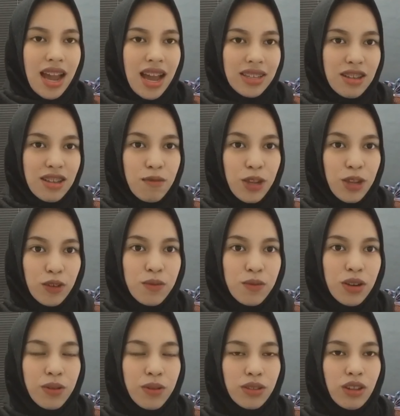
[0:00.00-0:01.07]
Assalamualaikum
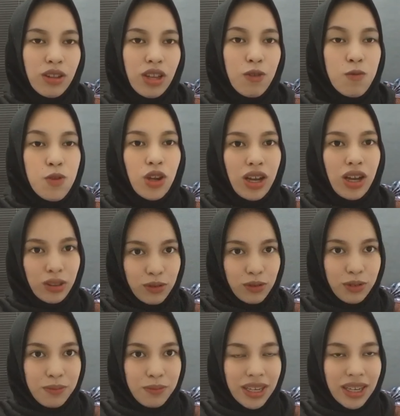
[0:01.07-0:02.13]
warahmatullahi
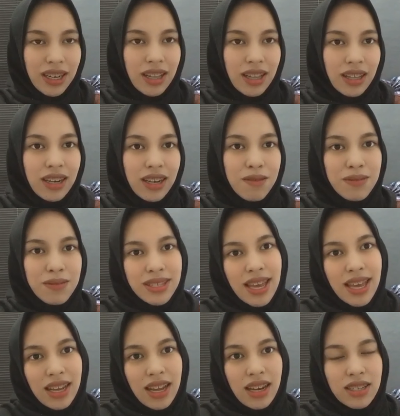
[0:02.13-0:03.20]
wabarakatuh. Perkenalkan nama
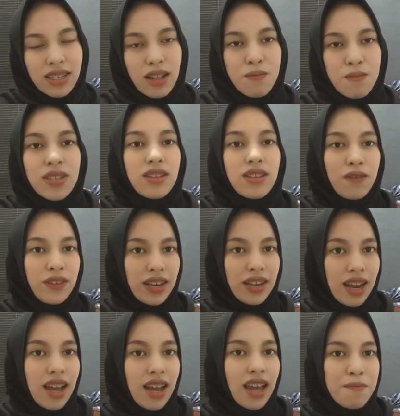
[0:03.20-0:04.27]
saya Riana Salma
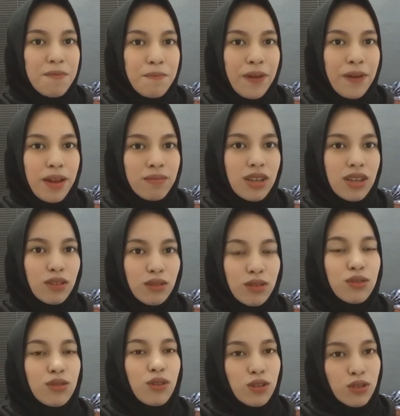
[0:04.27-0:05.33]
Zafira, NPM
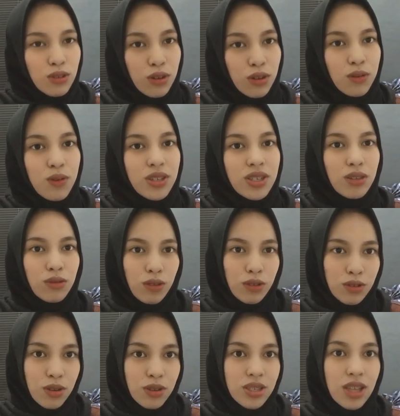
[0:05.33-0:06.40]

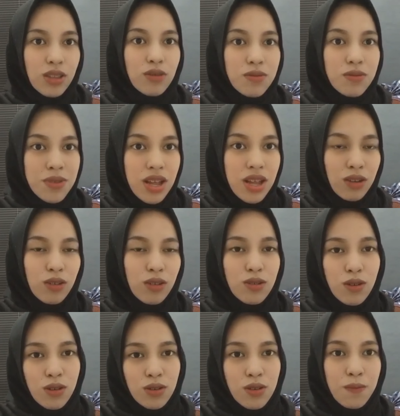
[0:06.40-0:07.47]

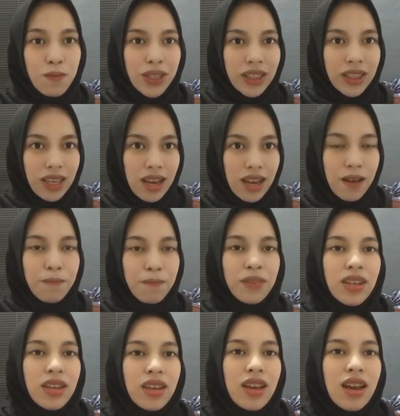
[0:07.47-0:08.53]
1702101900043.
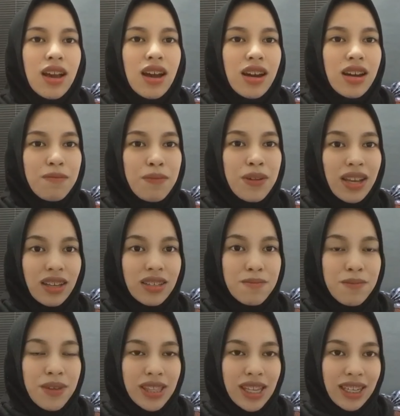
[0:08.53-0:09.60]
Eh, pada
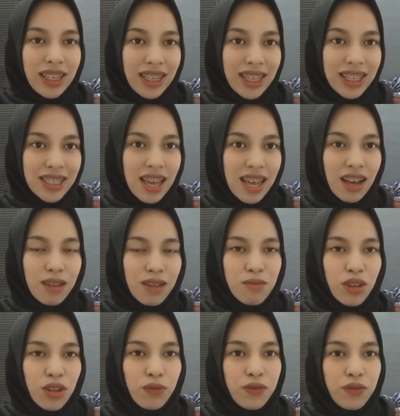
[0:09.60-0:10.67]
kesempatan ini, saya akan
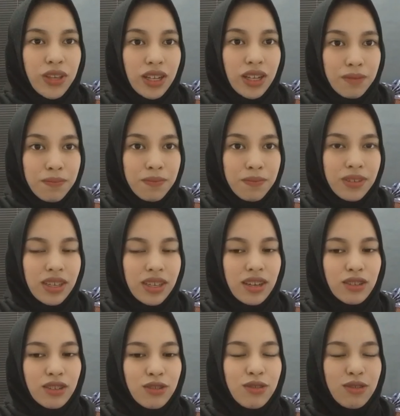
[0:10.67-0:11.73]
mereview film yang
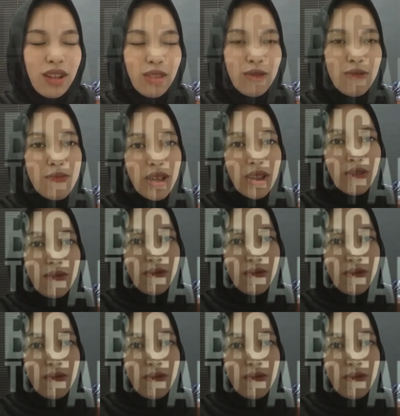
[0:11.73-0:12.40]
judulnya Too Big to